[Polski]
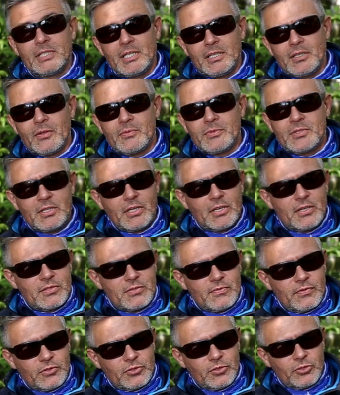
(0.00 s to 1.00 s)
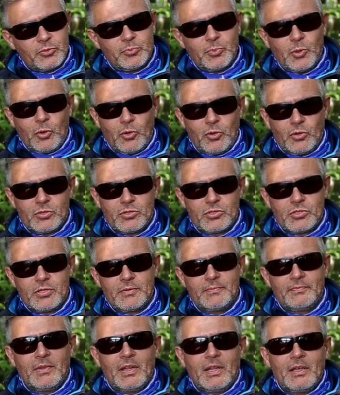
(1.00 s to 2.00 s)
Jedną z nich jest wodoodporność,
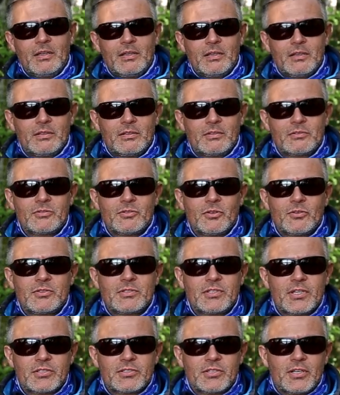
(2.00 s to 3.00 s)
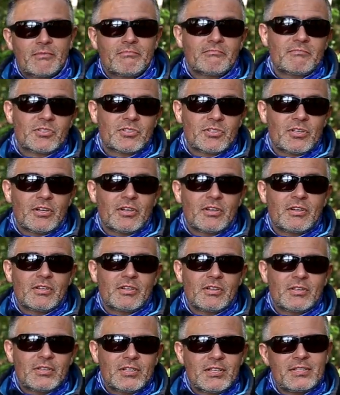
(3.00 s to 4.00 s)
e, co oznacza, że
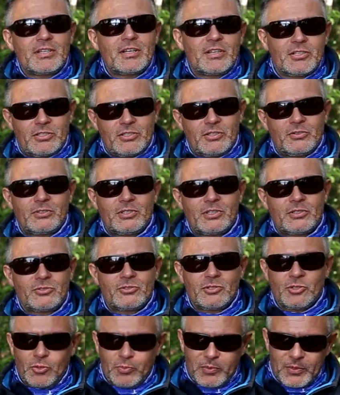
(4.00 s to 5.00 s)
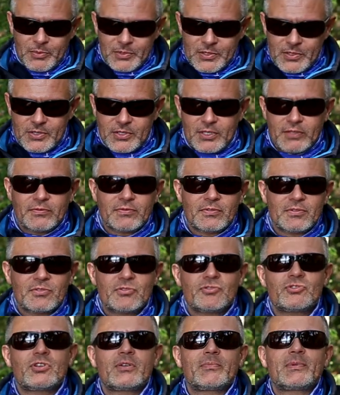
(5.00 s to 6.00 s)
niezależnie od tego, czy kupimy zestaw
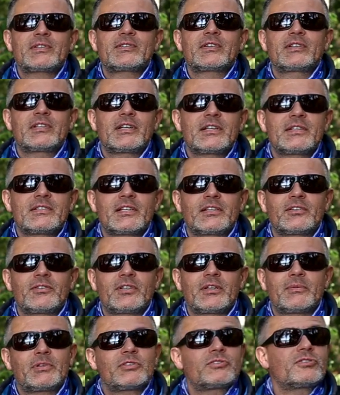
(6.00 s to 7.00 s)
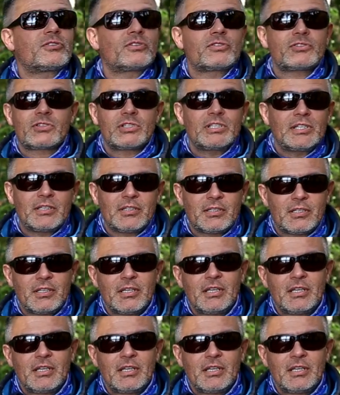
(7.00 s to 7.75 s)
z trzema sygnalizatorami, czy też jeden,